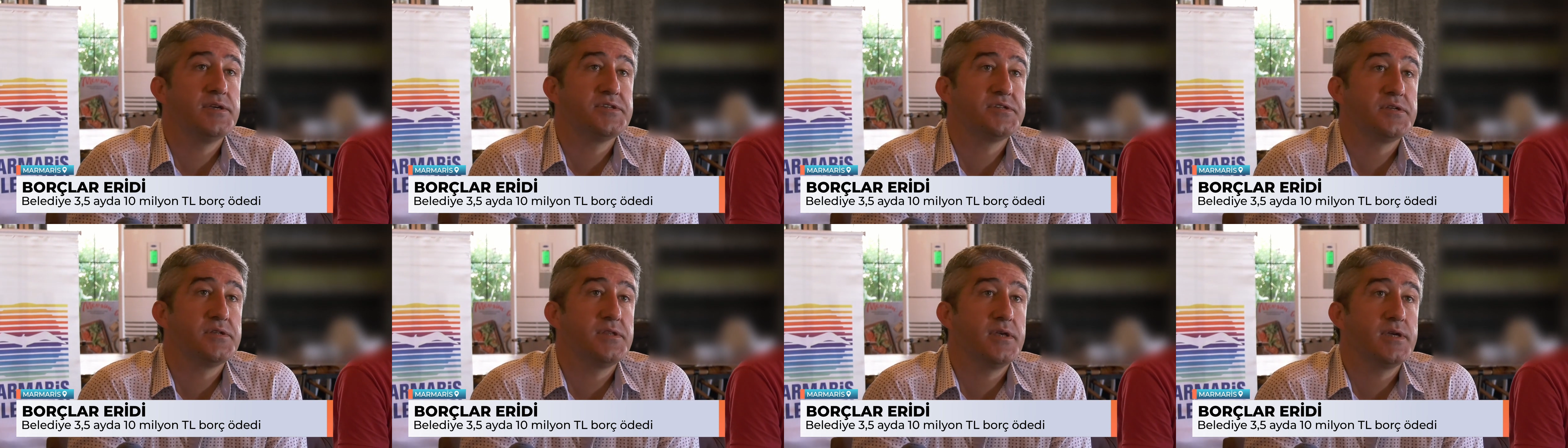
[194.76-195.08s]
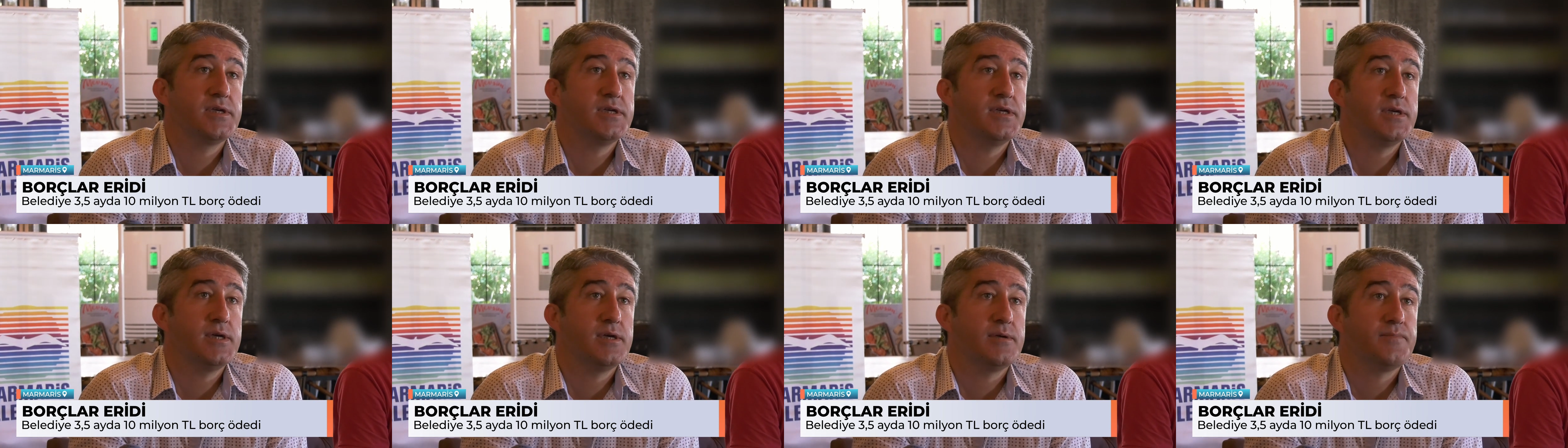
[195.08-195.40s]

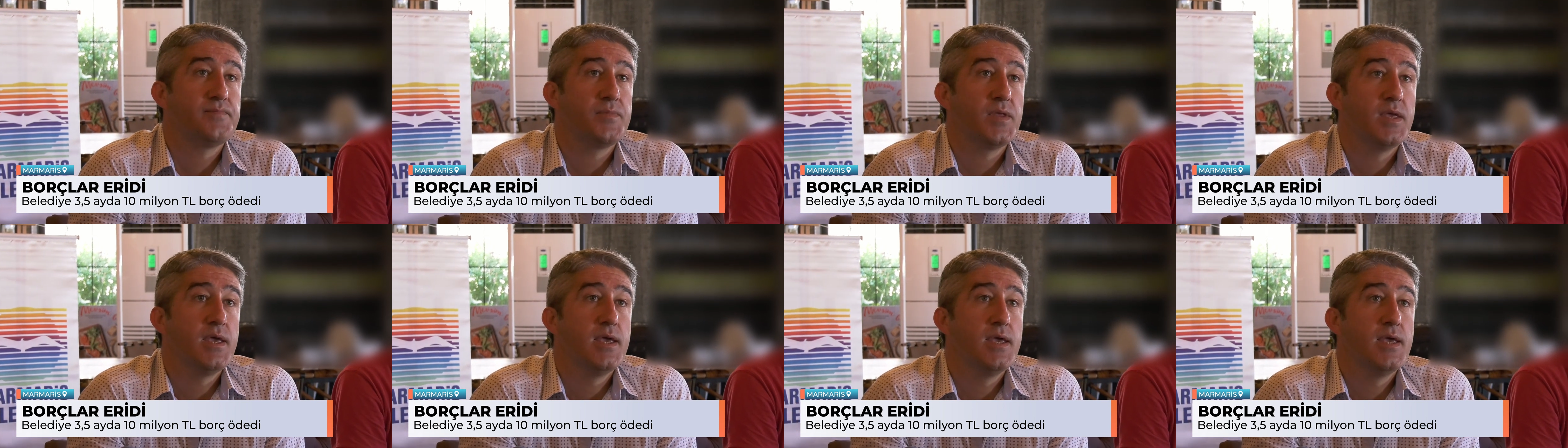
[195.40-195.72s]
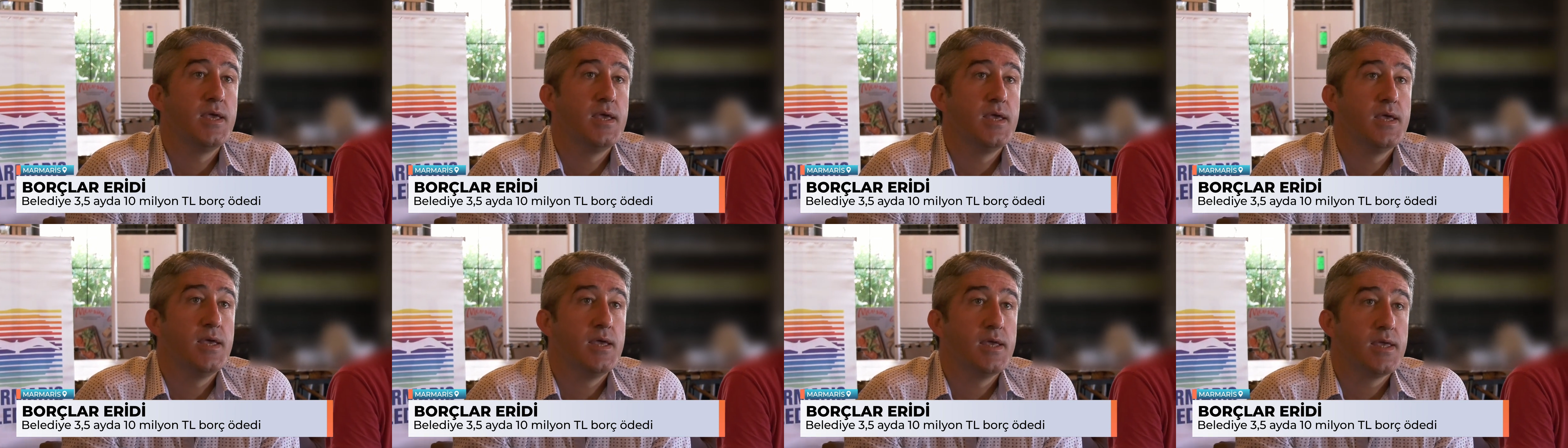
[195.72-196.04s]
hazırdaki
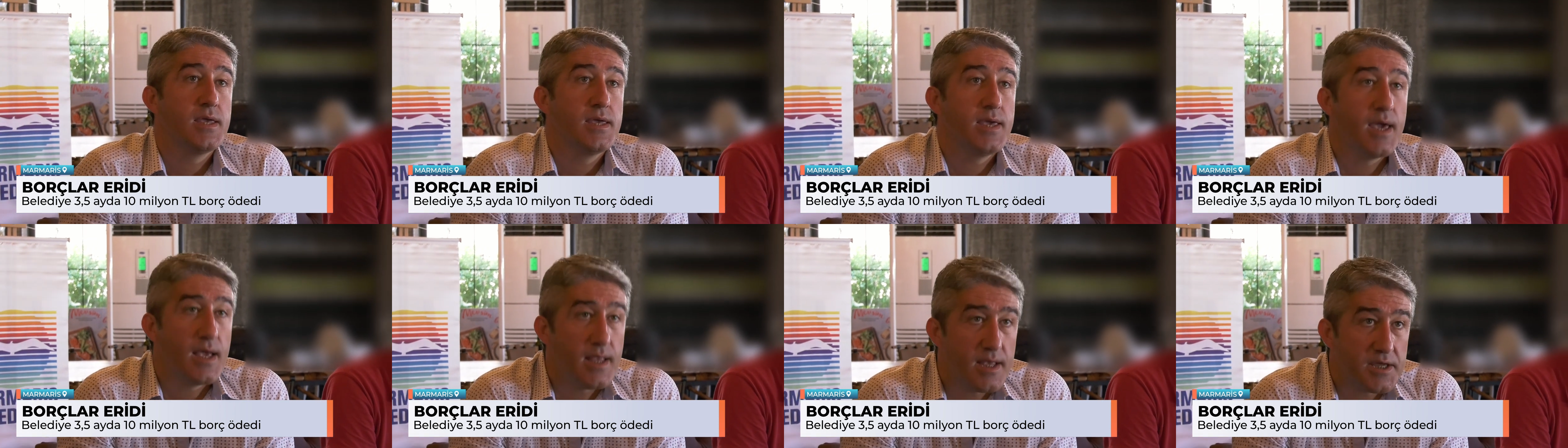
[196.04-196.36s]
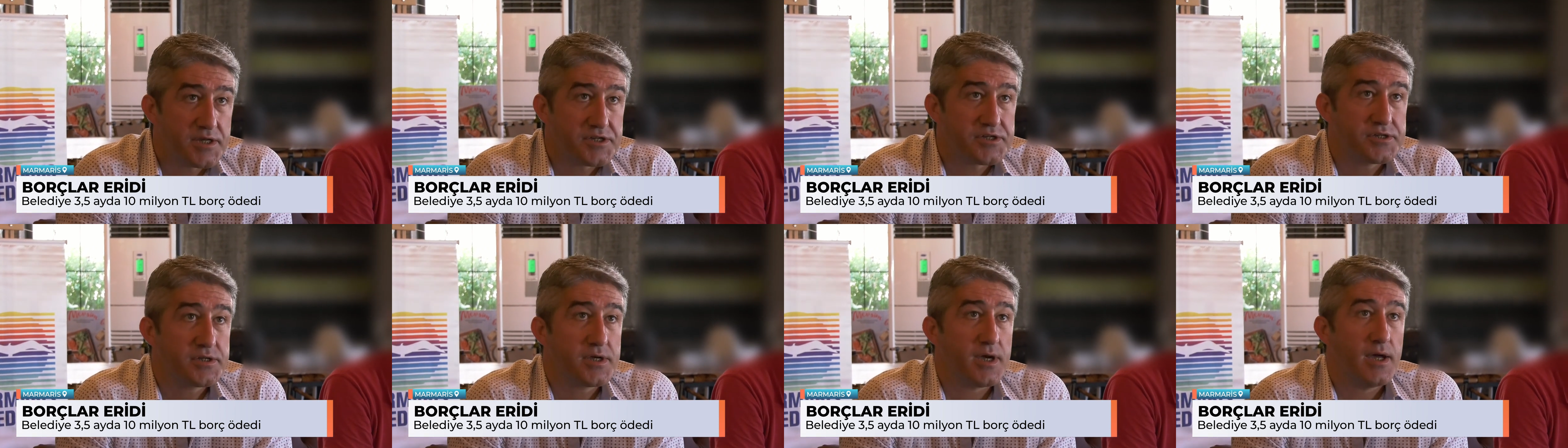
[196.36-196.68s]

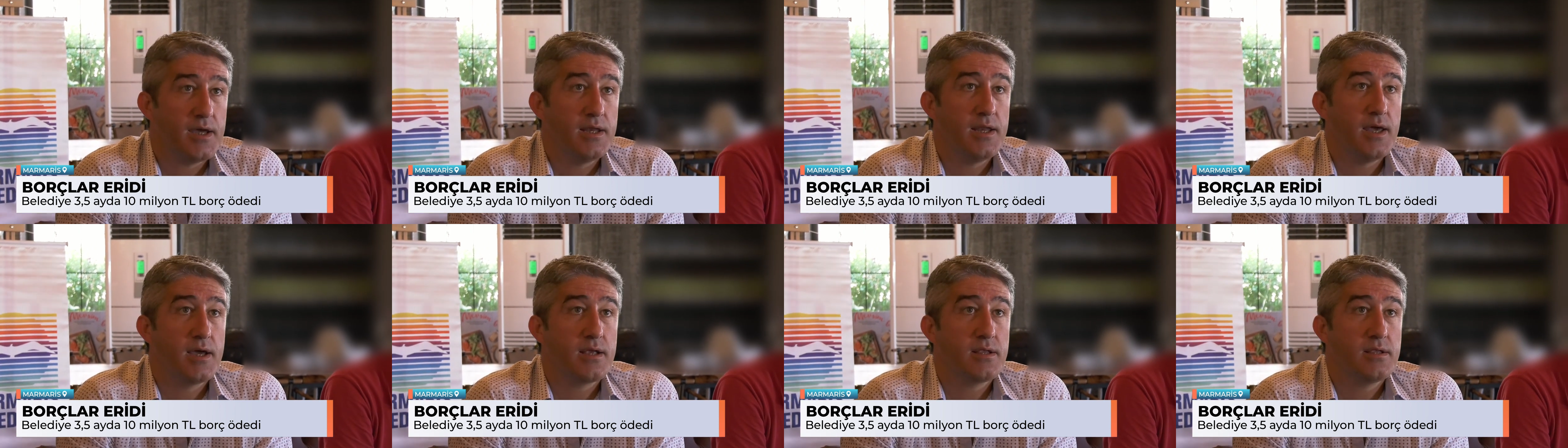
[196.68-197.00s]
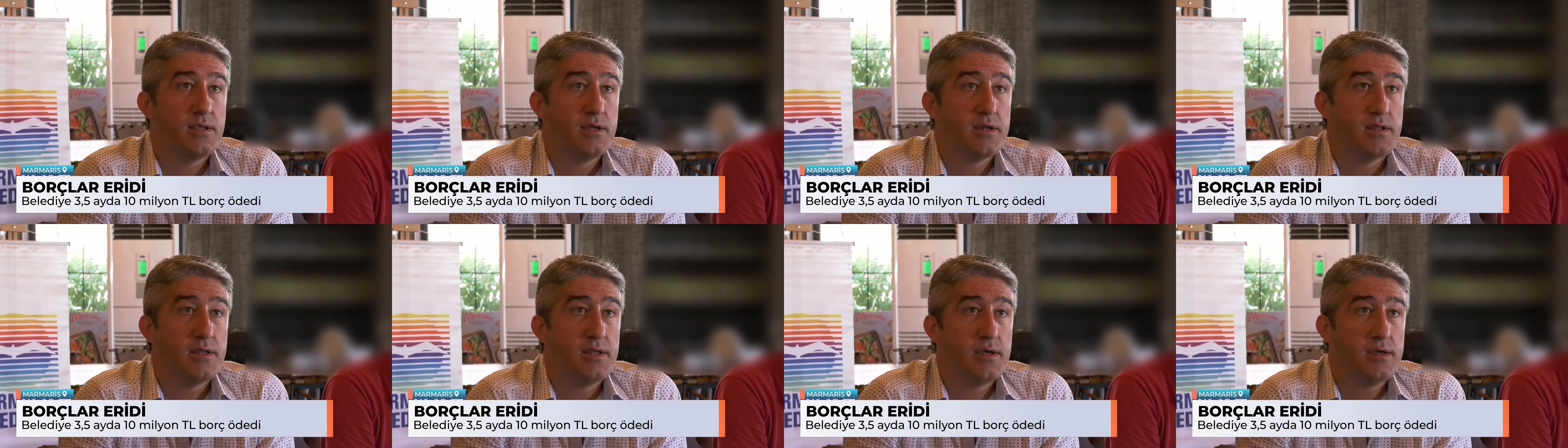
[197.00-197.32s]
gelir
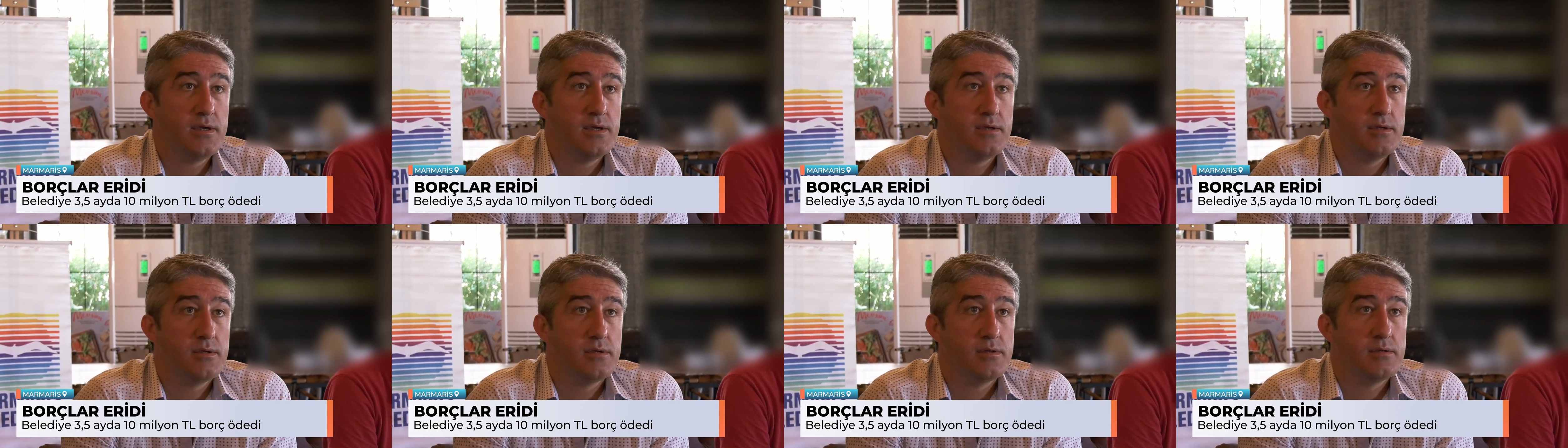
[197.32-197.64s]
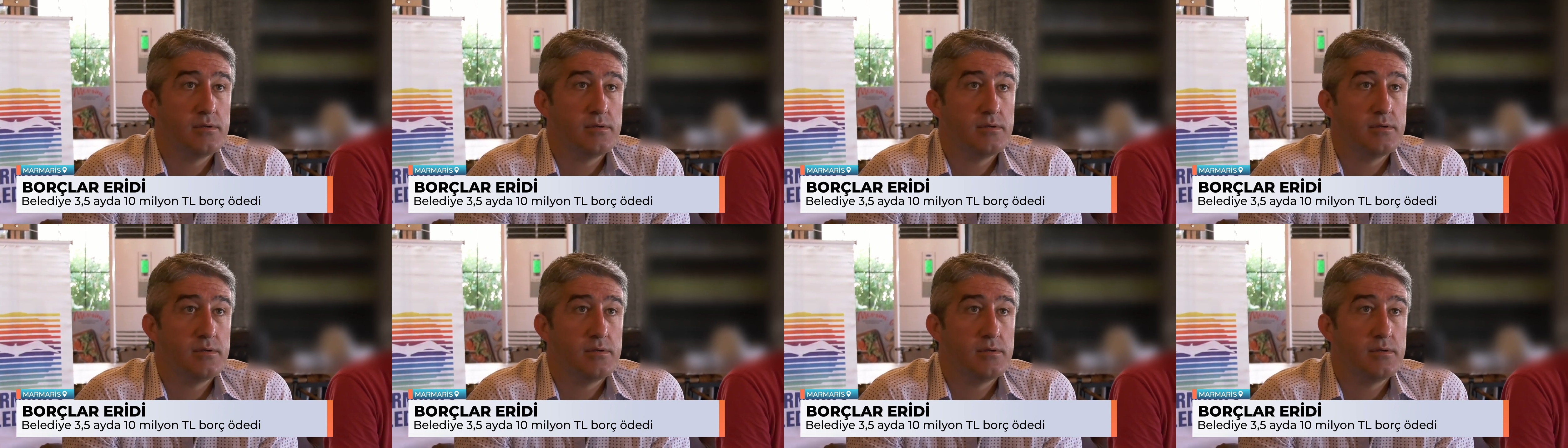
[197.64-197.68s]
kaynaklarını